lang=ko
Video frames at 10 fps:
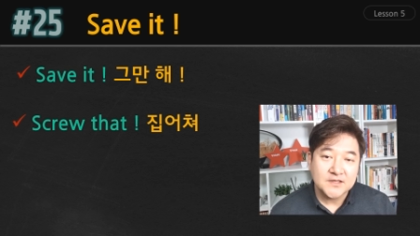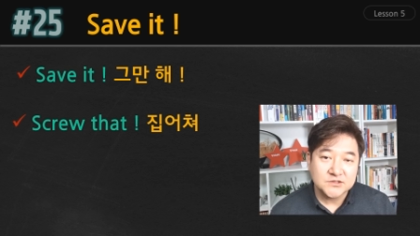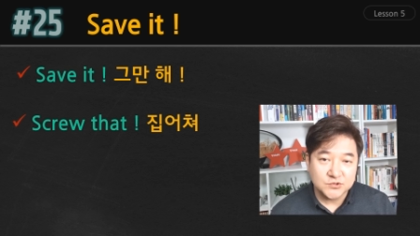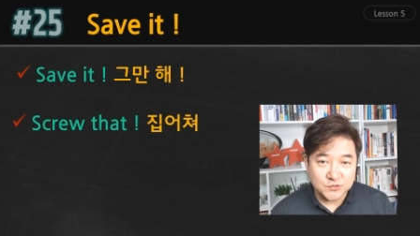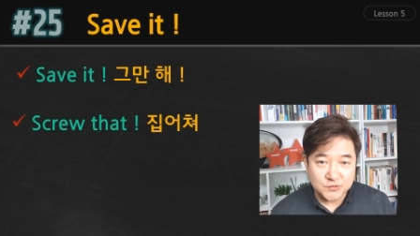
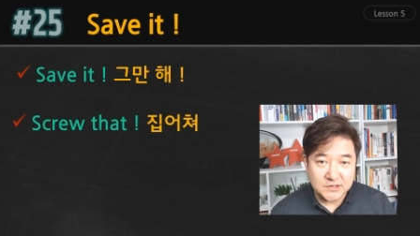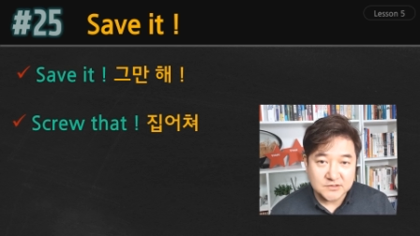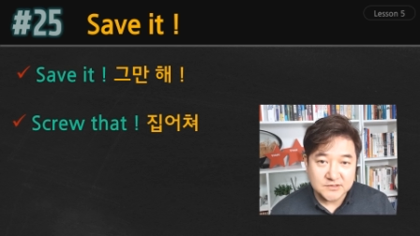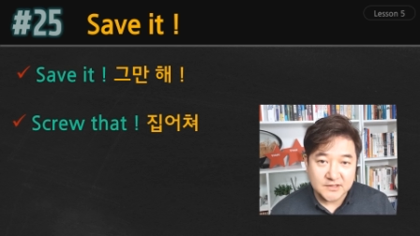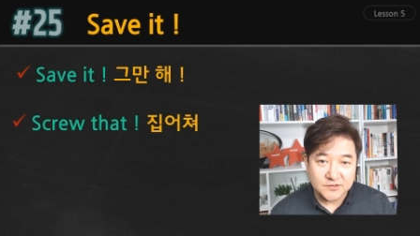
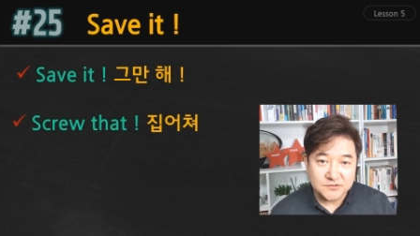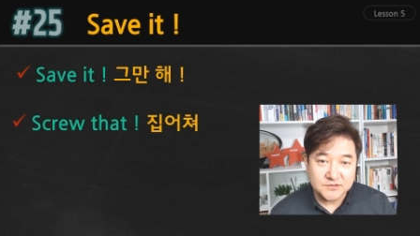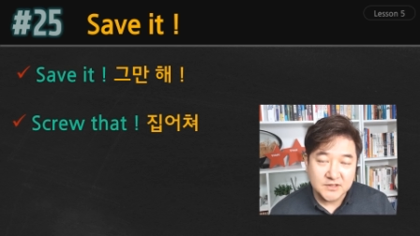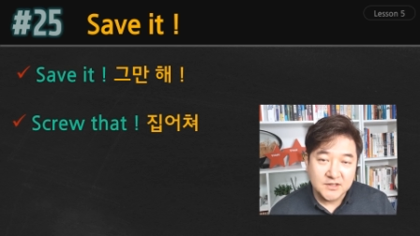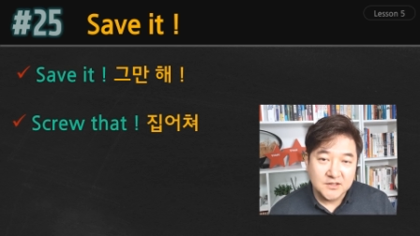screw라는
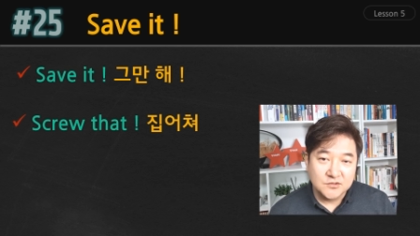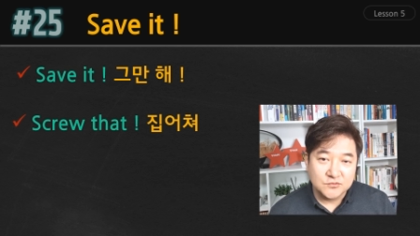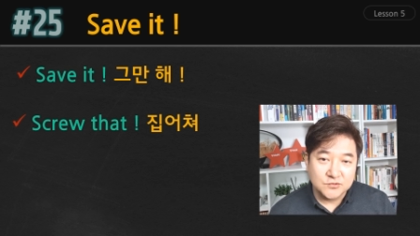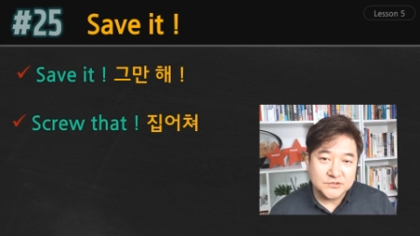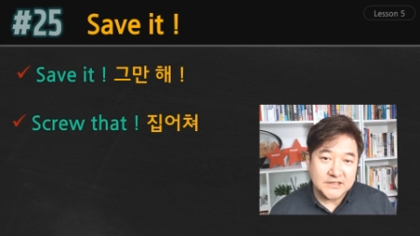단어는
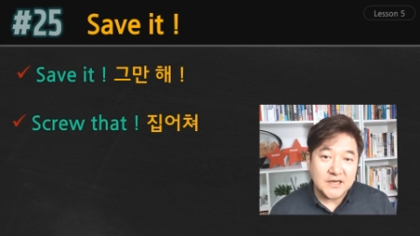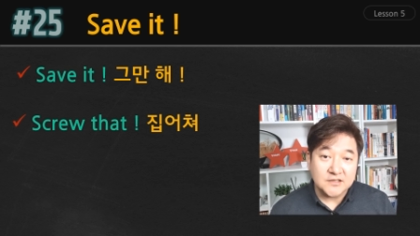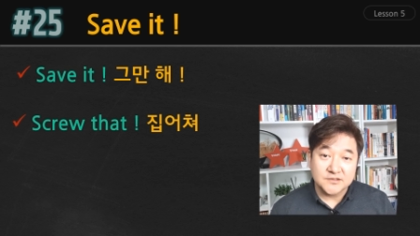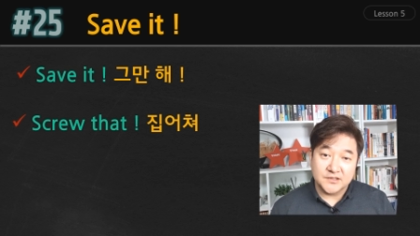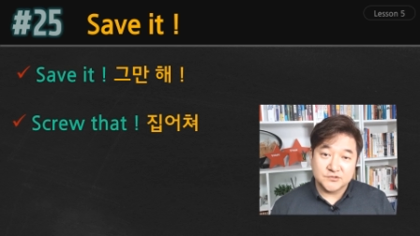우리도 잘
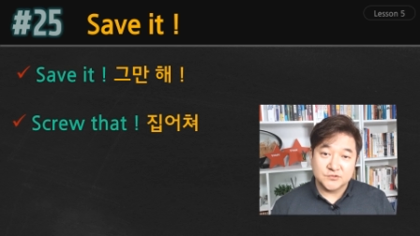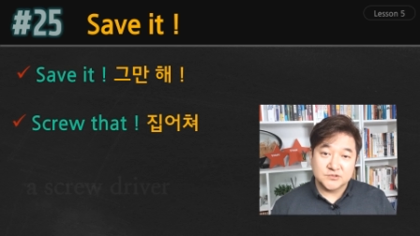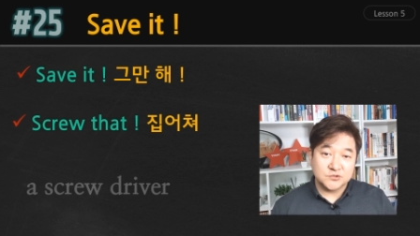아는 단어죠.